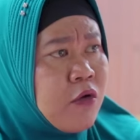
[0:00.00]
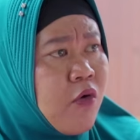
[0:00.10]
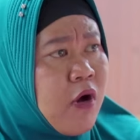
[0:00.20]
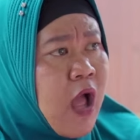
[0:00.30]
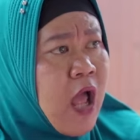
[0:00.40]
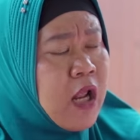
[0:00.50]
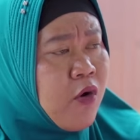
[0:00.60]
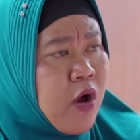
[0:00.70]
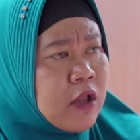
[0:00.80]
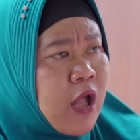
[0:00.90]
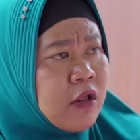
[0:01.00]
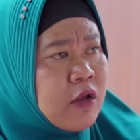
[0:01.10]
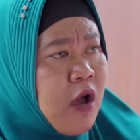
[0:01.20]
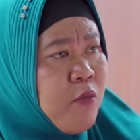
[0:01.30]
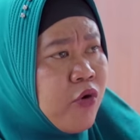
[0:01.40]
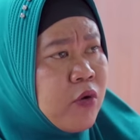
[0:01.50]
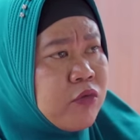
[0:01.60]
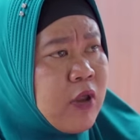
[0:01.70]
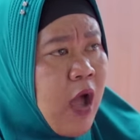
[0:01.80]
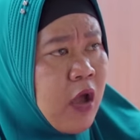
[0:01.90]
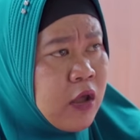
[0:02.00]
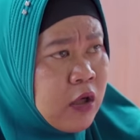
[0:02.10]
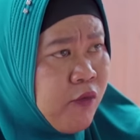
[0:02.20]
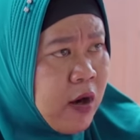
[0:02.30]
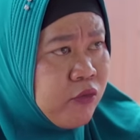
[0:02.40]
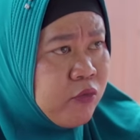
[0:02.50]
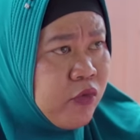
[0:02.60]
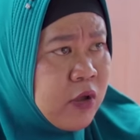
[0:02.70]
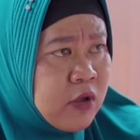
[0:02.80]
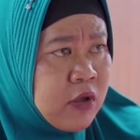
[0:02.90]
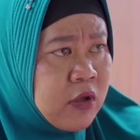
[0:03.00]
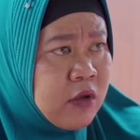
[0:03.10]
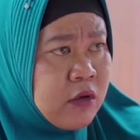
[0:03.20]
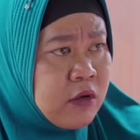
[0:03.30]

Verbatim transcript: Sok kali kok kata Tati nggak mau diutangin warung ini. Kau